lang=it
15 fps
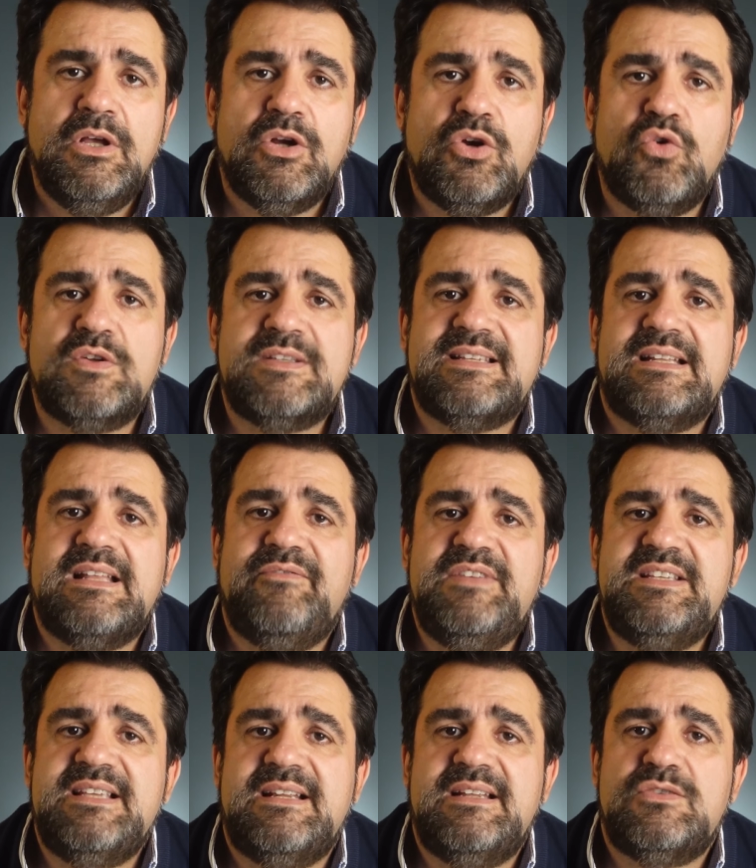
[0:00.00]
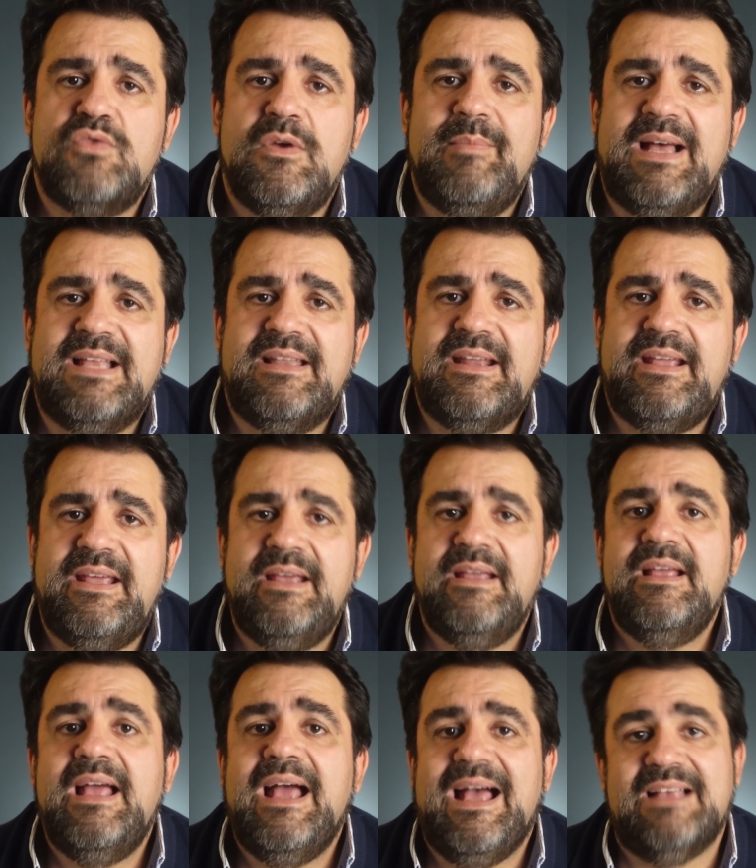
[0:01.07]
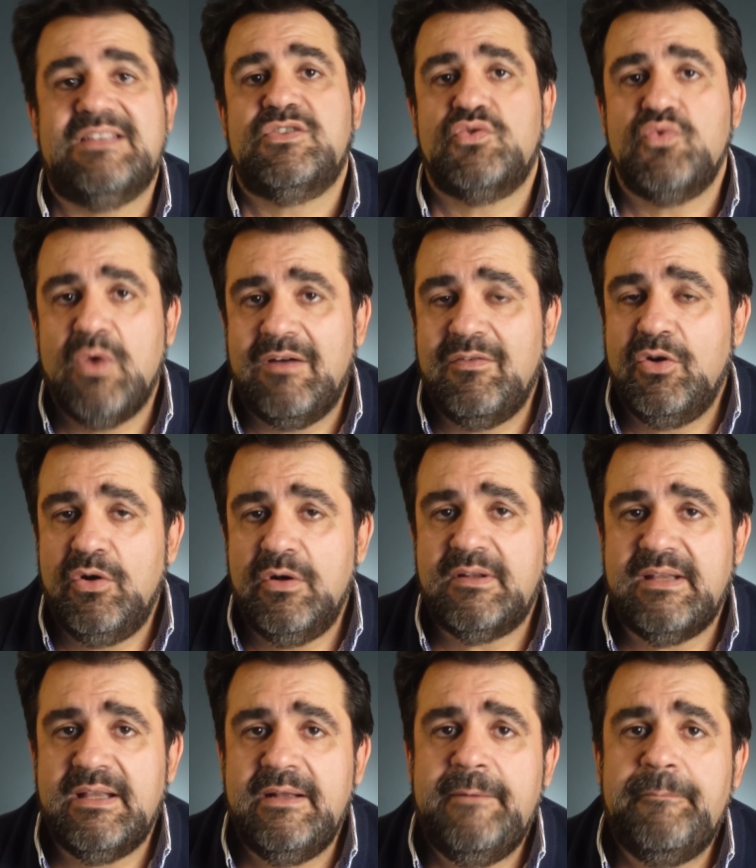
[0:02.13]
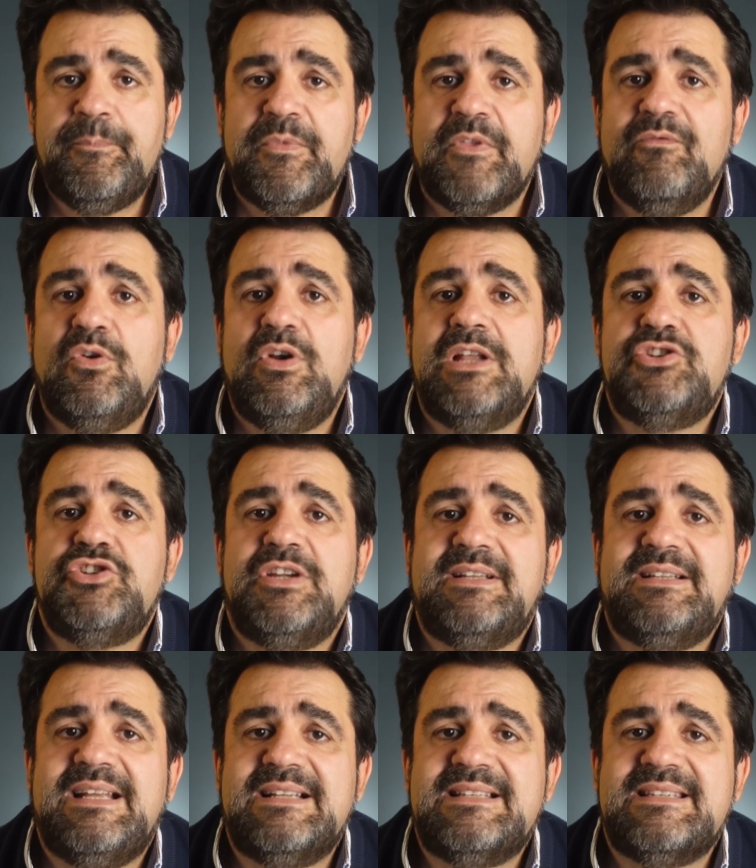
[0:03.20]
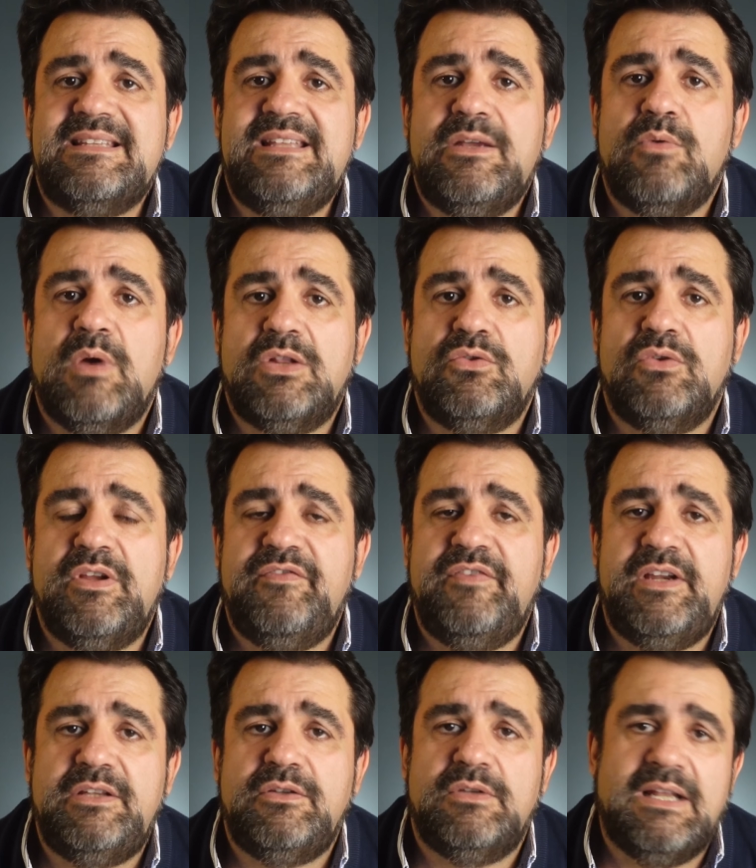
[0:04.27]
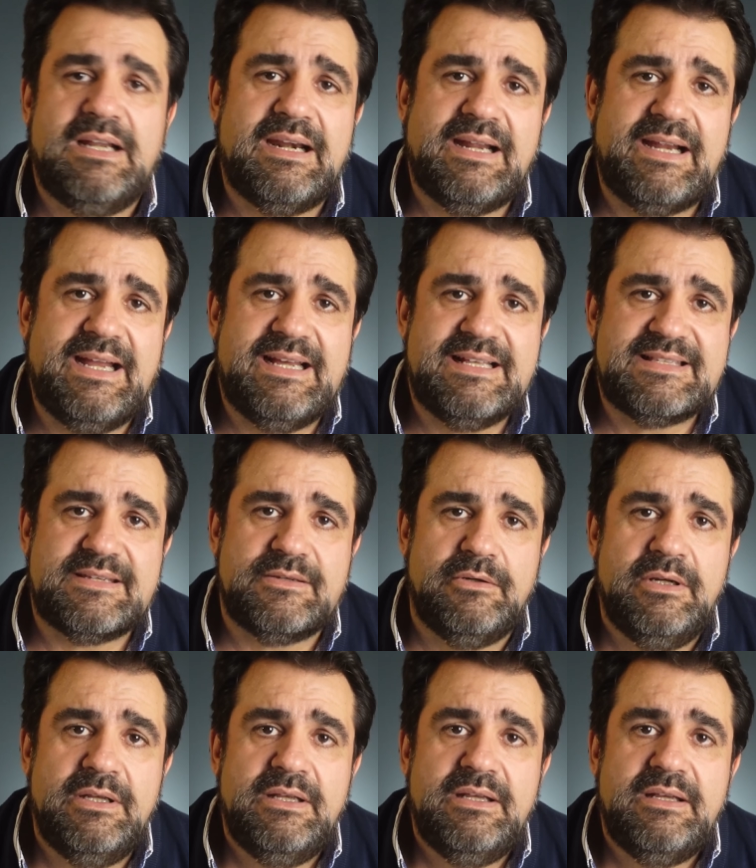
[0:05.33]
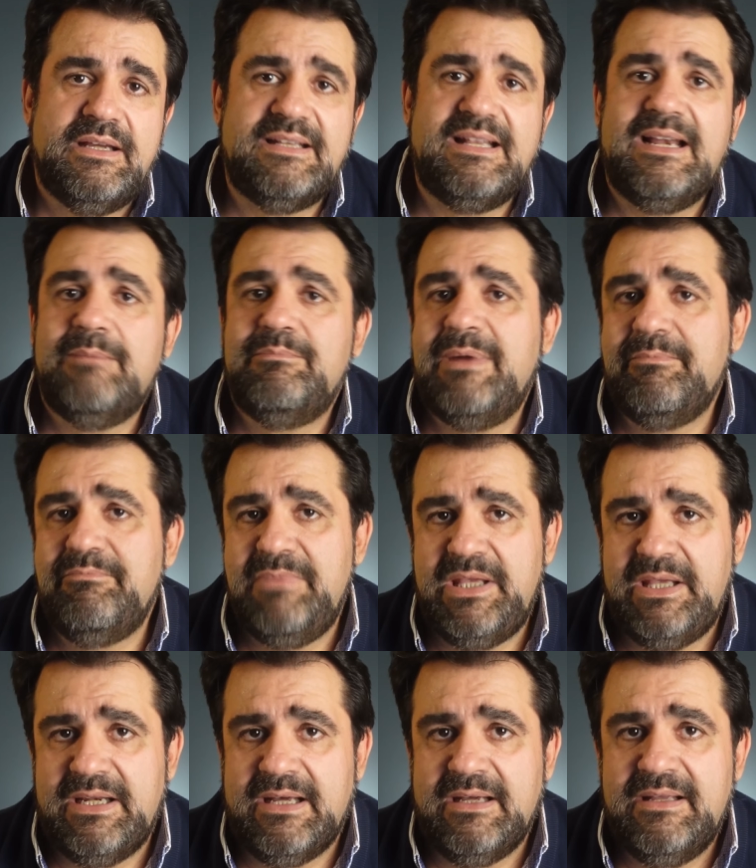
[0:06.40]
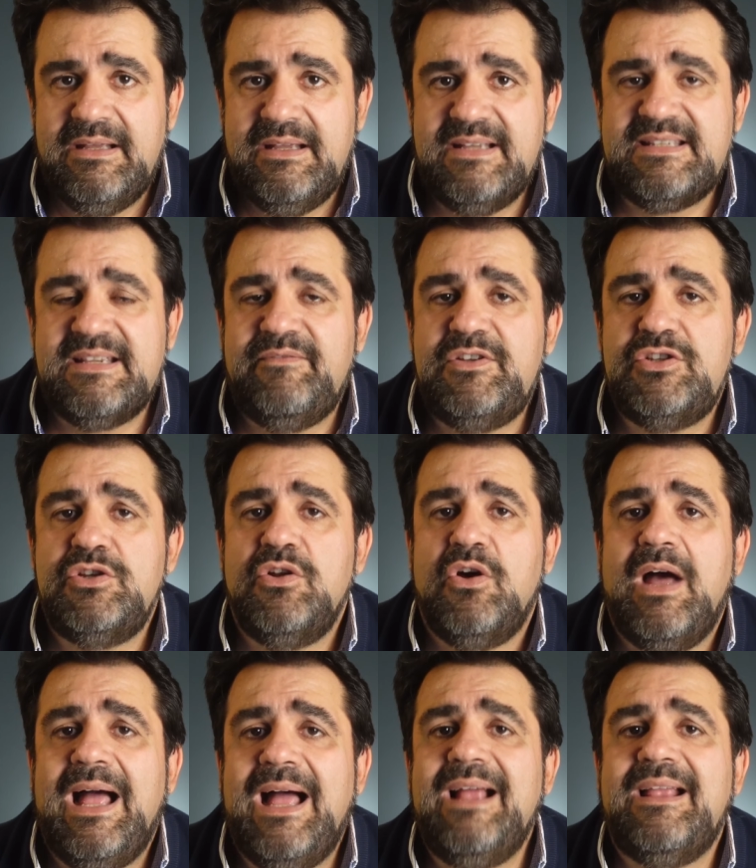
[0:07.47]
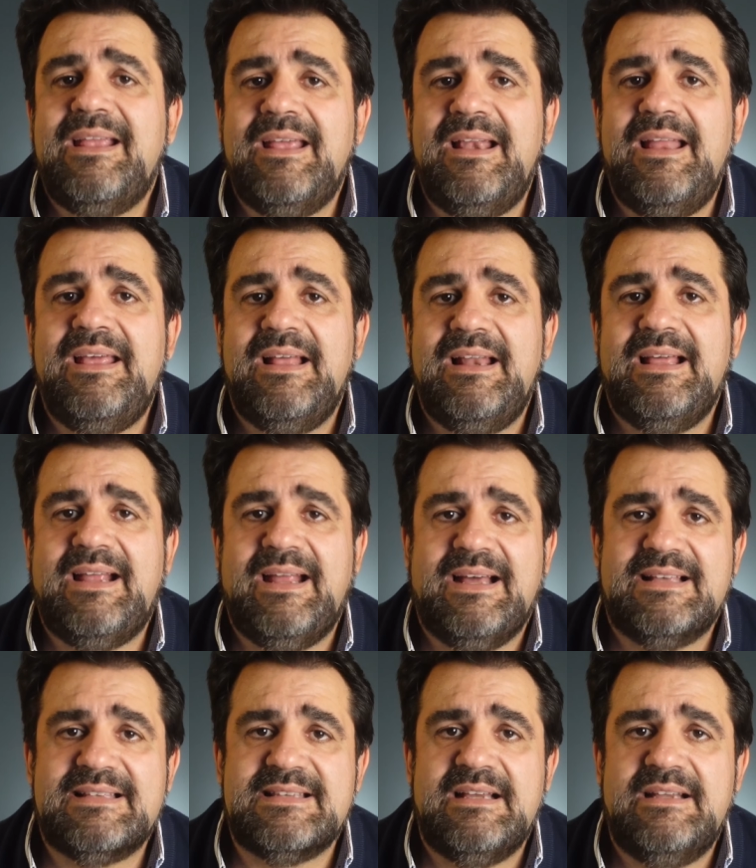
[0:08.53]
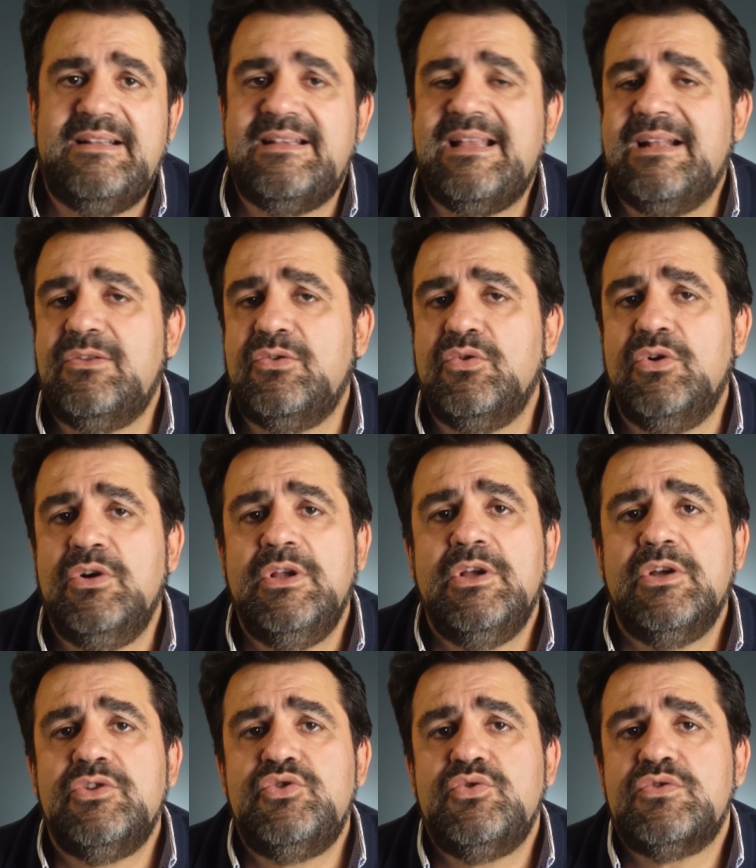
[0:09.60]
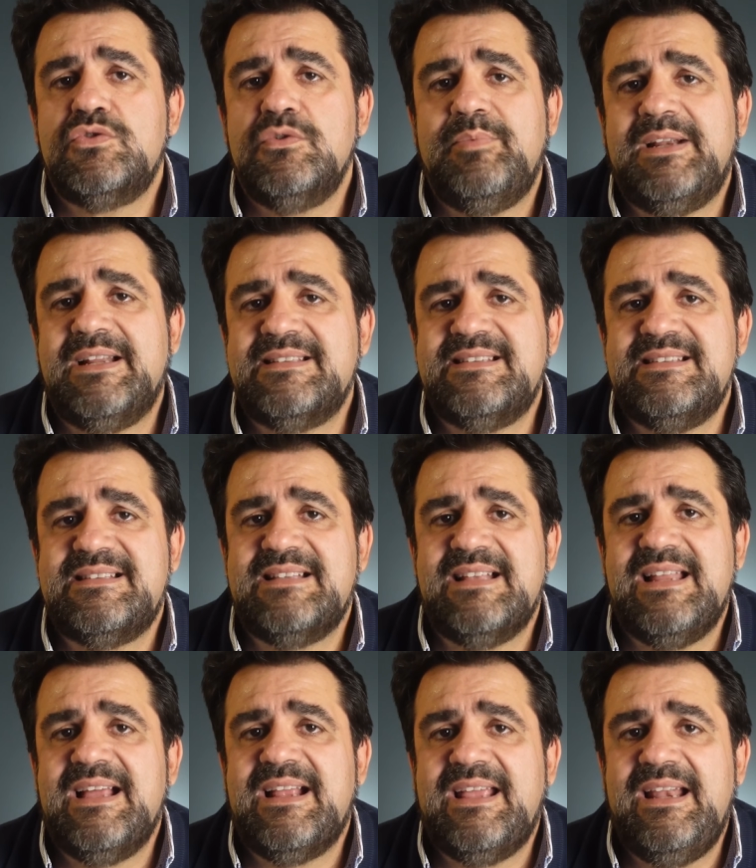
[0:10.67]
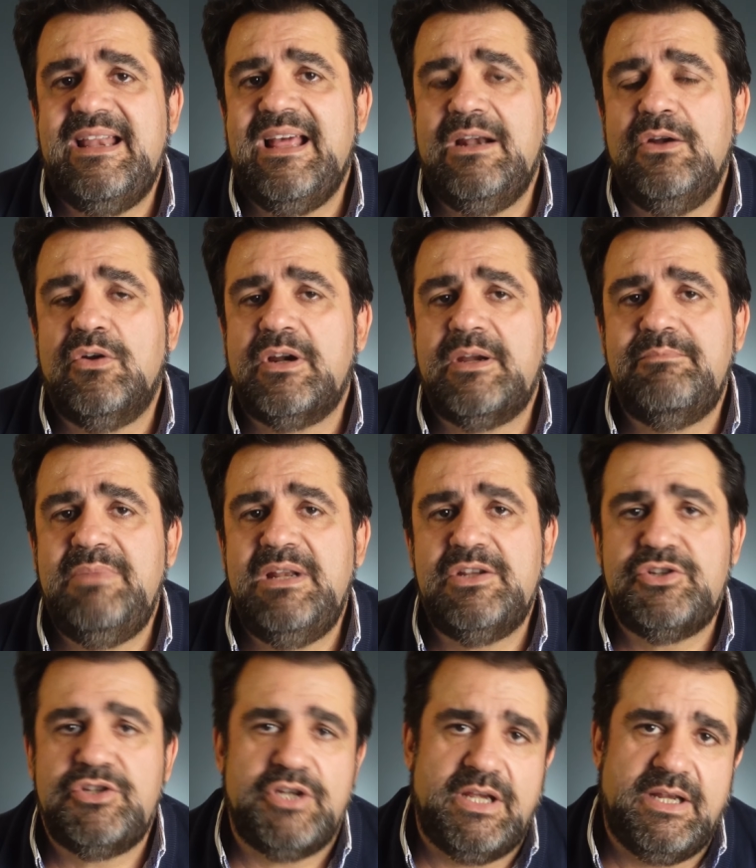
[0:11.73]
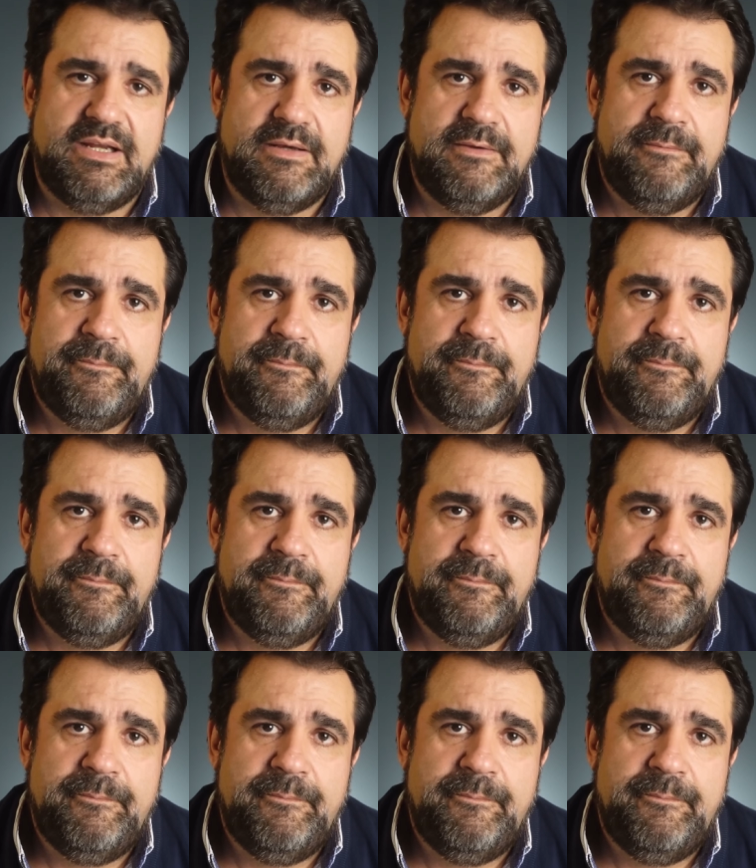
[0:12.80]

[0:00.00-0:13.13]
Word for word: corse ad avvisare sua madre che, a sua volta, volle accertarsi di quanto riferito dal ragazzo e dalla bambina e si avvicinò anche lei alla casa, il tanto giusto per assistere anche lei all'orribile scena.